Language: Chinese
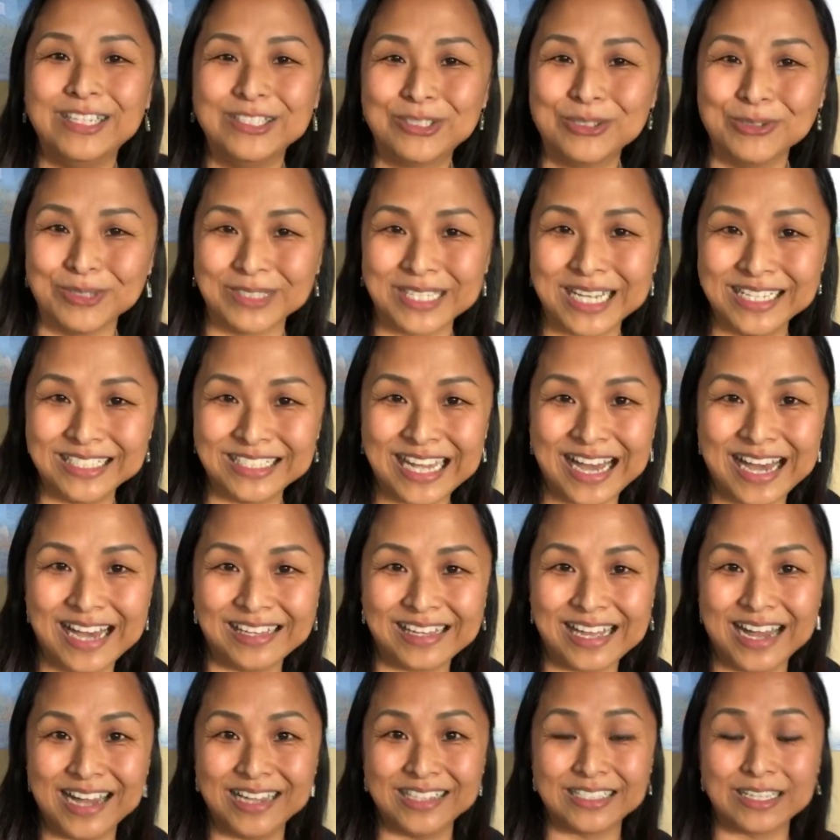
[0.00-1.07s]
主在加拿
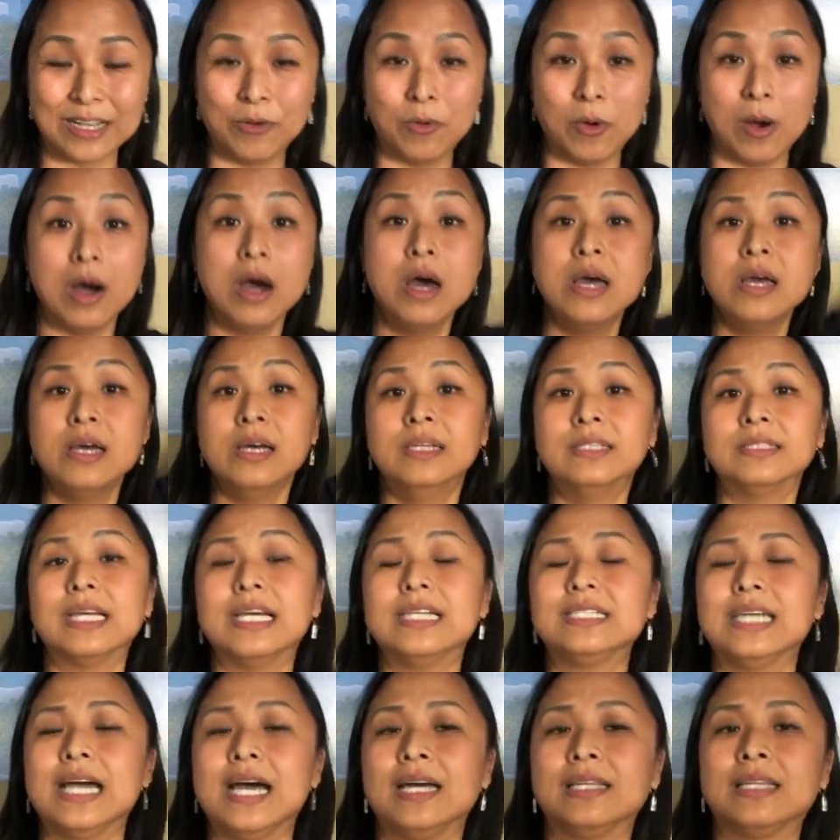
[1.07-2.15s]
大的生活，在
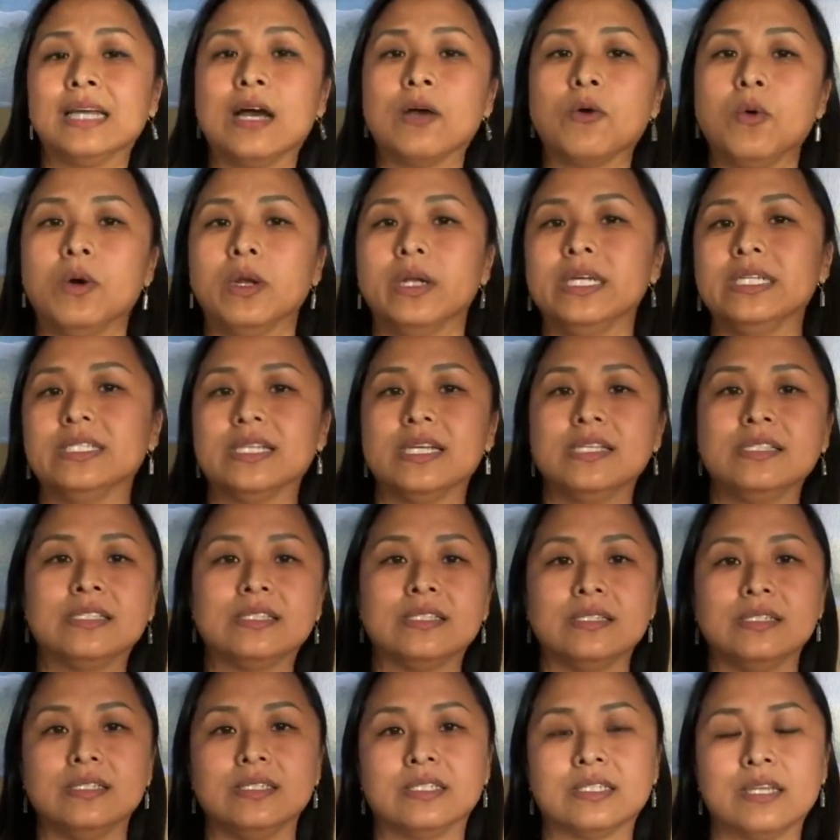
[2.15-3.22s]
加拿大过了一阵
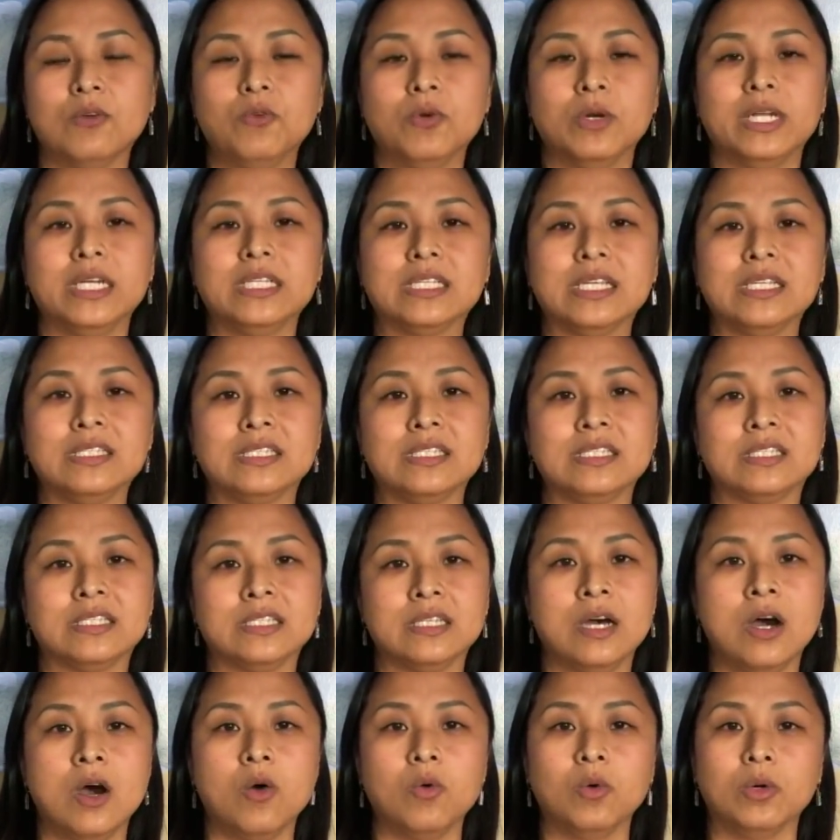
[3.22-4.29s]
子，生活了一阵子之
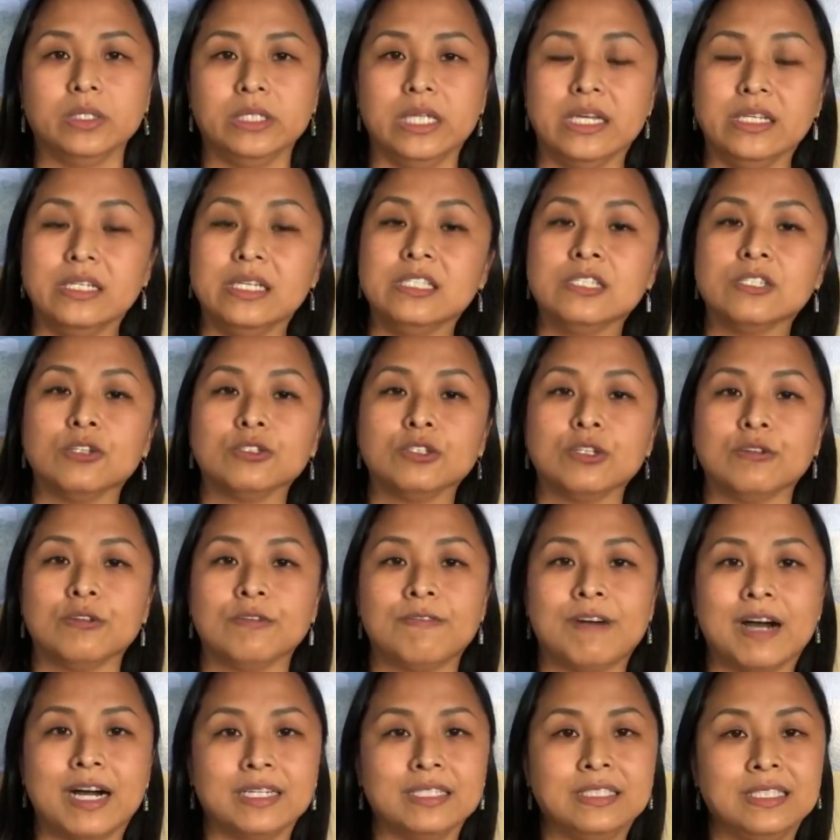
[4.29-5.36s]
后，我严严重重的
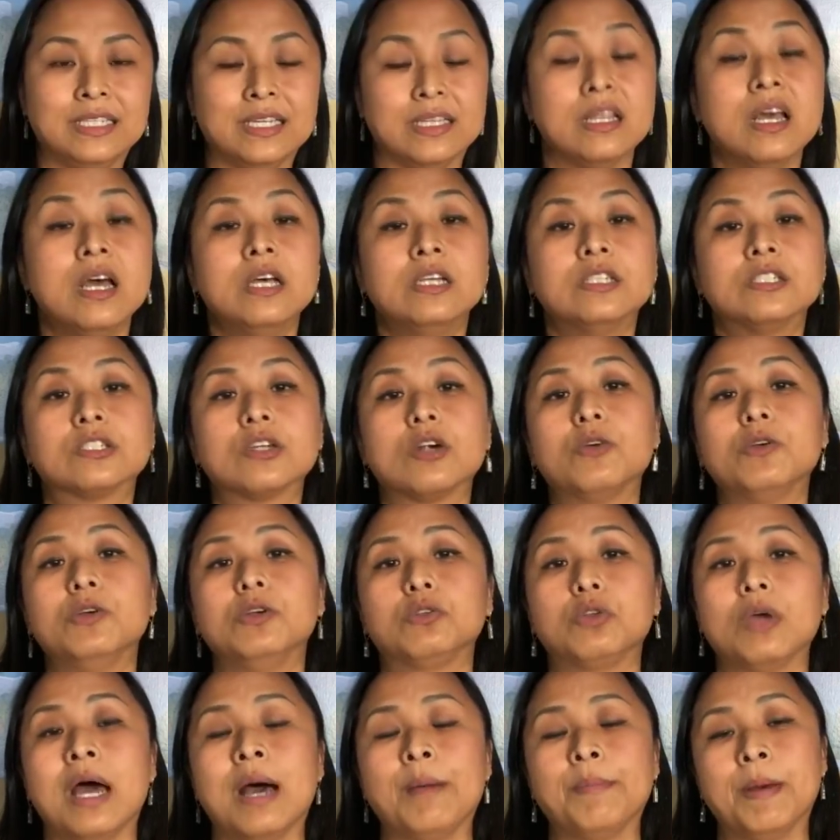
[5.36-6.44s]
发现，sorry
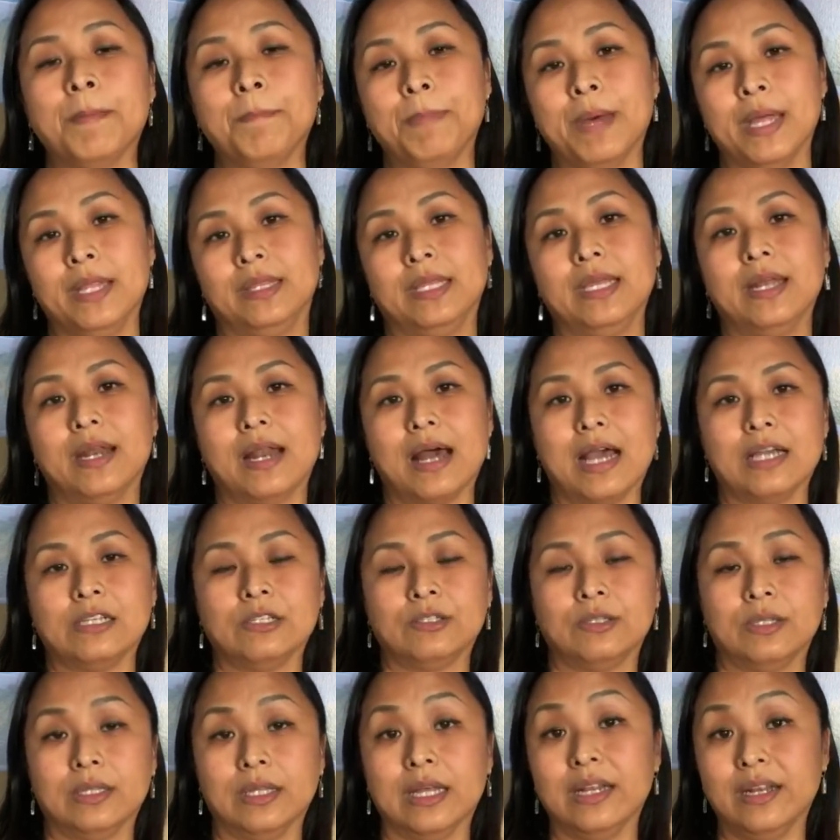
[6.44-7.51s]
对他们本地来
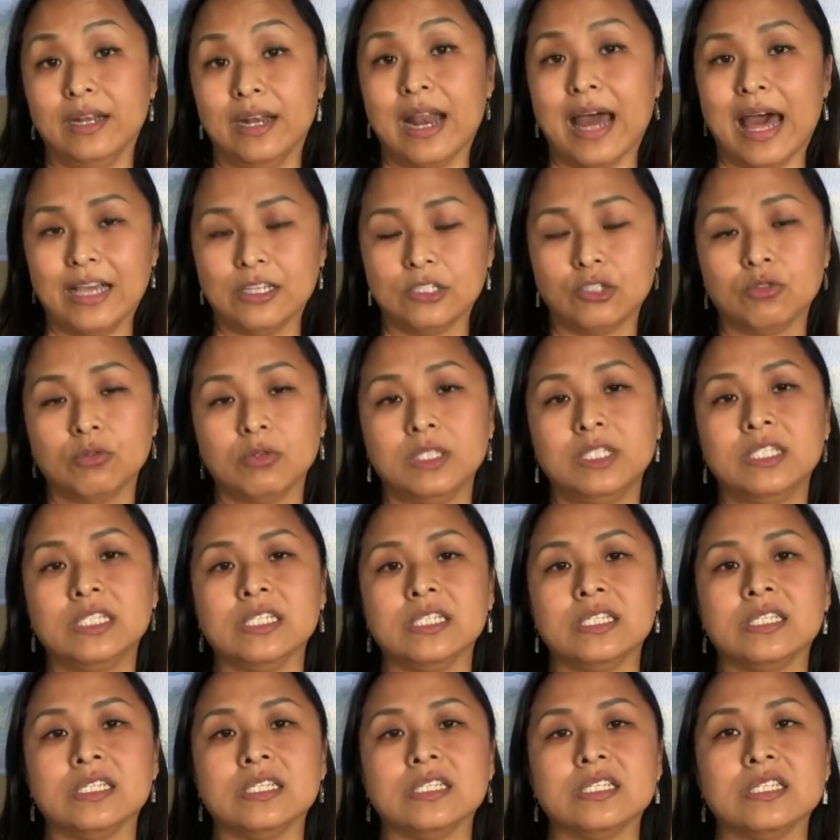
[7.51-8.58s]
人来说，其
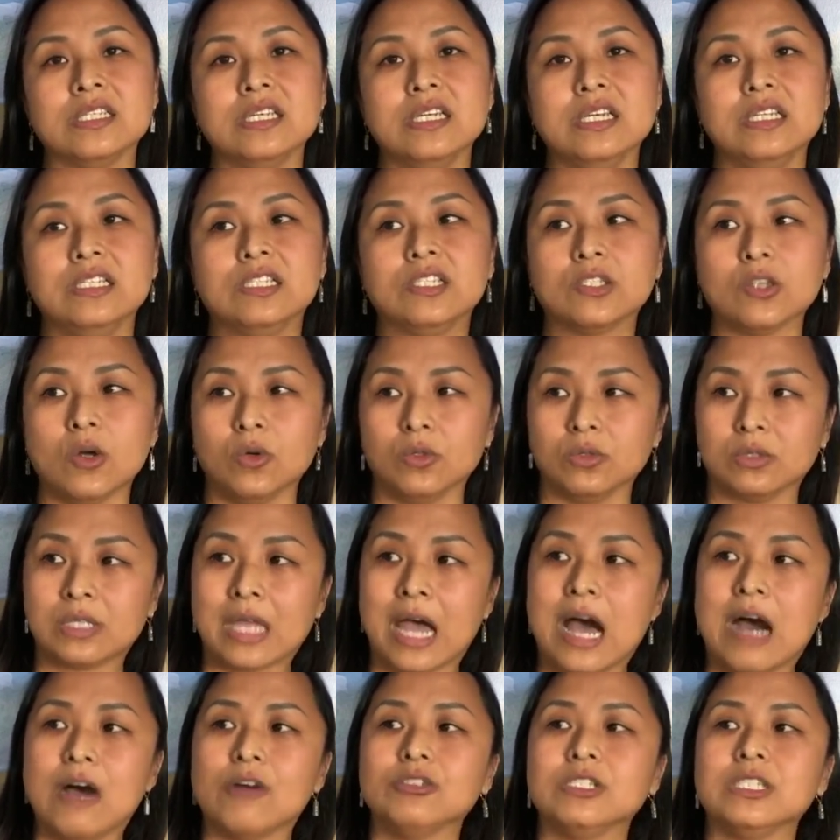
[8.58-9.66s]
实是一种
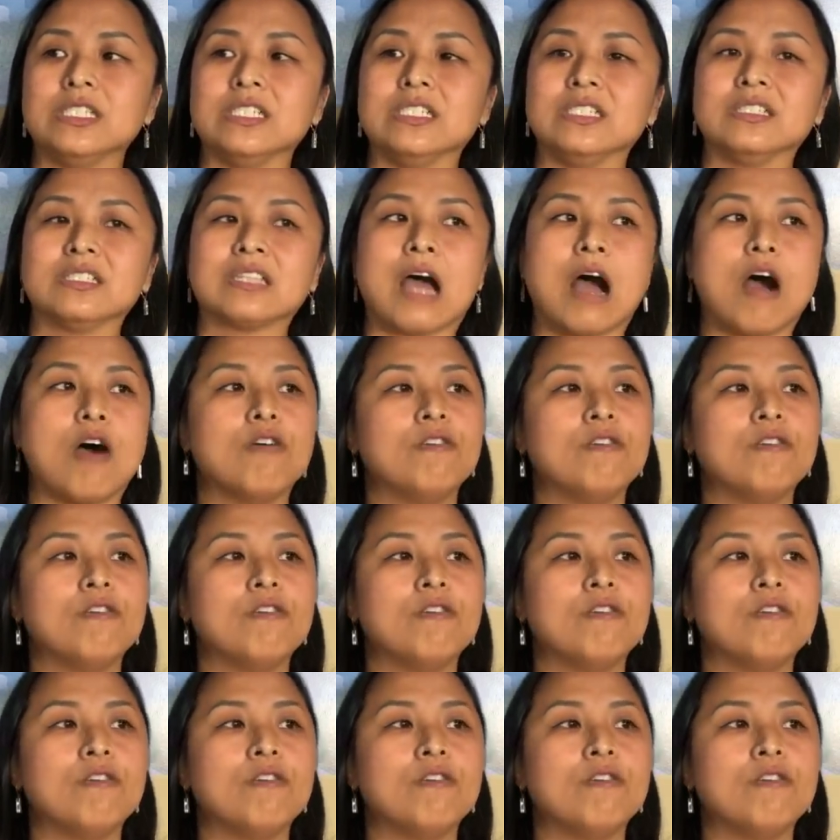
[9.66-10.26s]
掏心掏